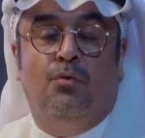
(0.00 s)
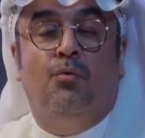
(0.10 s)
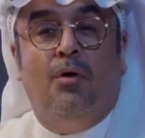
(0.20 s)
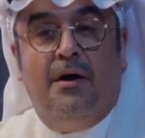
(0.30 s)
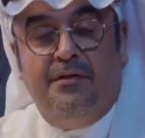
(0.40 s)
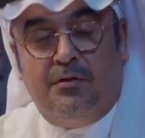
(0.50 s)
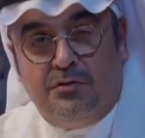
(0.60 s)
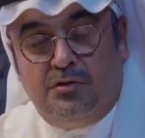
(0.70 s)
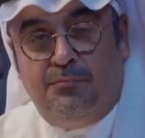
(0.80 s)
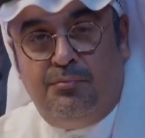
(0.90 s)
وهذه
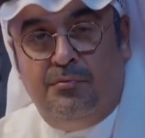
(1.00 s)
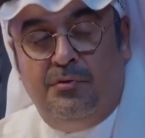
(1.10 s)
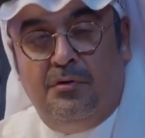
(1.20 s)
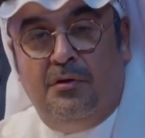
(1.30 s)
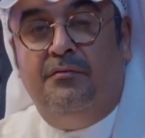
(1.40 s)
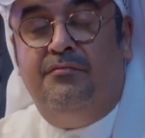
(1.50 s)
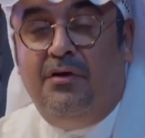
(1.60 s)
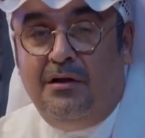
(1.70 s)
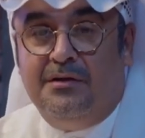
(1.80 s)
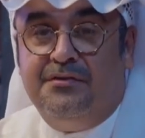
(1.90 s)
الكتب
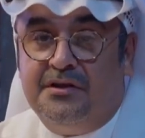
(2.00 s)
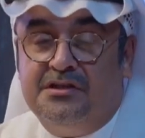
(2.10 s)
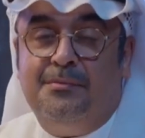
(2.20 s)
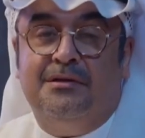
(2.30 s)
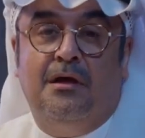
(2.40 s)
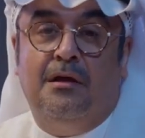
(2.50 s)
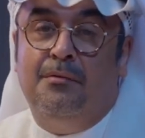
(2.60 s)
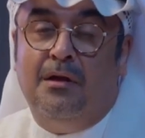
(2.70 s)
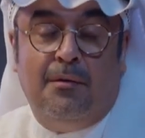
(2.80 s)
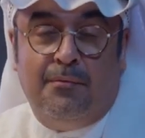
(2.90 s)
فعلا ترجمتها
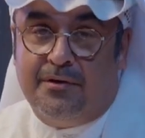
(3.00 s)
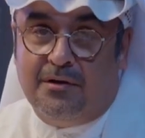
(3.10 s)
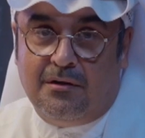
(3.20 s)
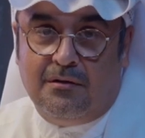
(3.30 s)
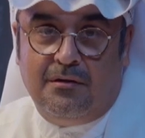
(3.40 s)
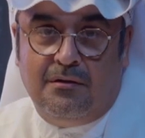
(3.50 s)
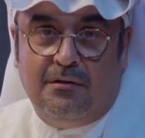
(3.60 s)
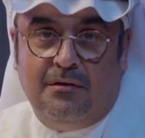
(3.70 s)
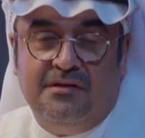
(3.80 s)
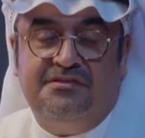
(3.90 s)
بالامر
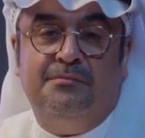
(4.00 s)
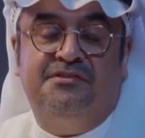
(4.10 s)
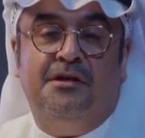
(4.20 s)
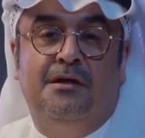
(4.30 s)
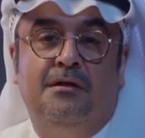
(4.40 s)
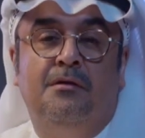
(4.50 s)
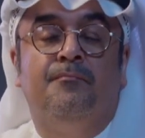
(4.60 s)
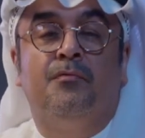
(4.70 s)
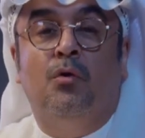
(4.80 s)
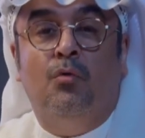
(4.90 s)
ليس بالسهل
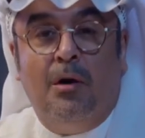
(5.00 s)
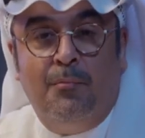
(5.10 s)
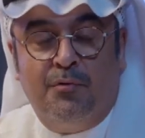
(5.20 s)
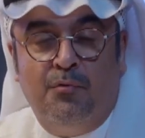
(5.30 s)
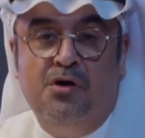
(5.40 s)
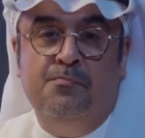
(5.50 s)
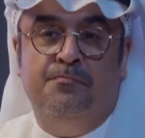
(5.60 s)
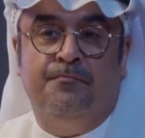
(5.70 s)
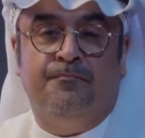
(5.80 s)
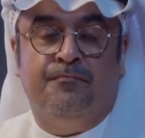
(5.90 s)
وامر مهم
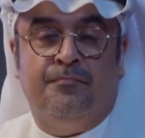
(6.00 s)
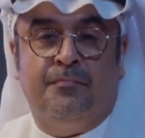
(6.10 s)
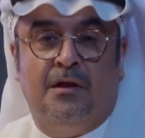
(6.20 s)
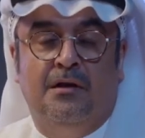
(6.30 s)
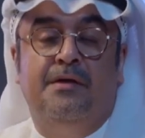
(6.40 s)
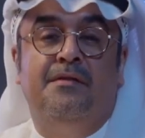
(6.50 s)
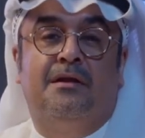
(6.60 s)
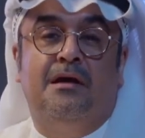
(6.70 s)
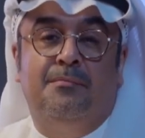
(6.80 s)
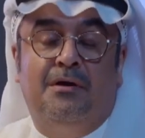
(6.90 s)
لان
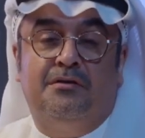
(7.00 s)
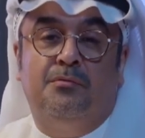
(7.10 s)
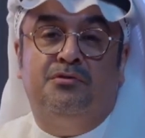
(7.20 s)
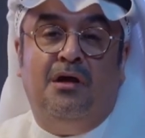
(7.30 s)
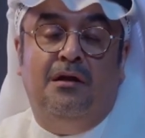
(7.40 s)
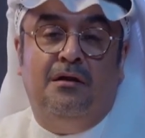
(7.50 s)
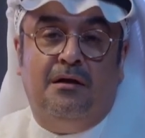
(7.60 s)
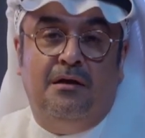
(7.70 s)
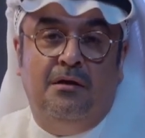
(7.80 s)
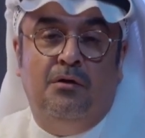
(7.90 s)
الكلمات المتعلقه